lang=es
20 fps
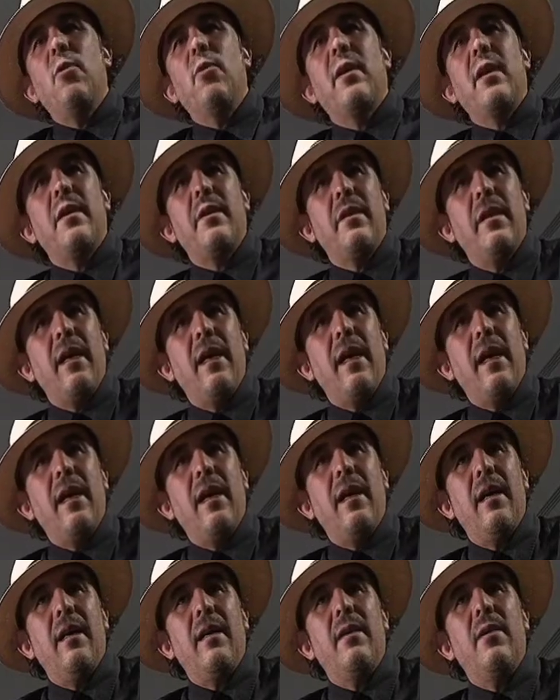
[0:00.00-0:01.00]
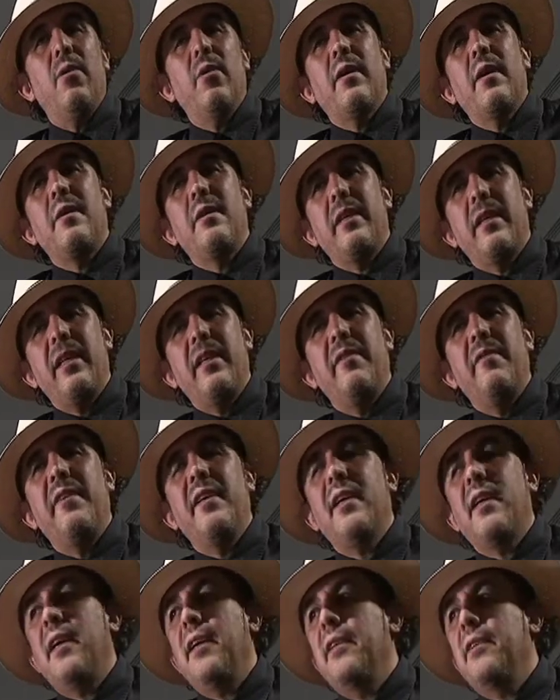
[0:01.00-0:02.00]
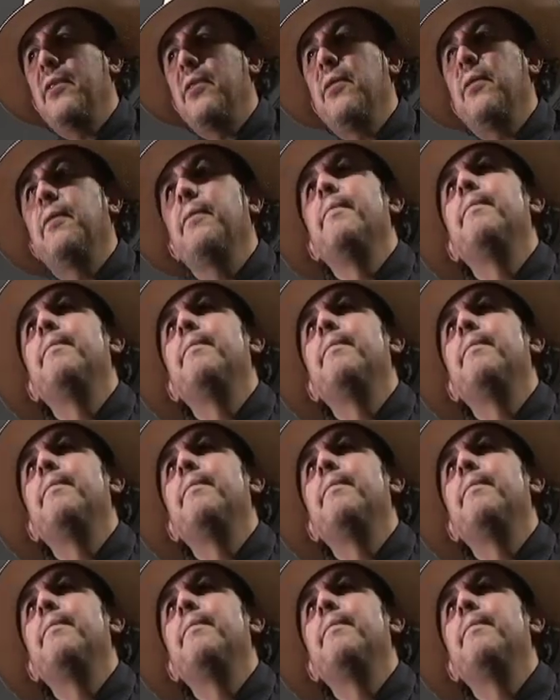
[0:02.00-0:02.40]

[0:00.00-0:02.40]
lo que sea, lo que signifique eso.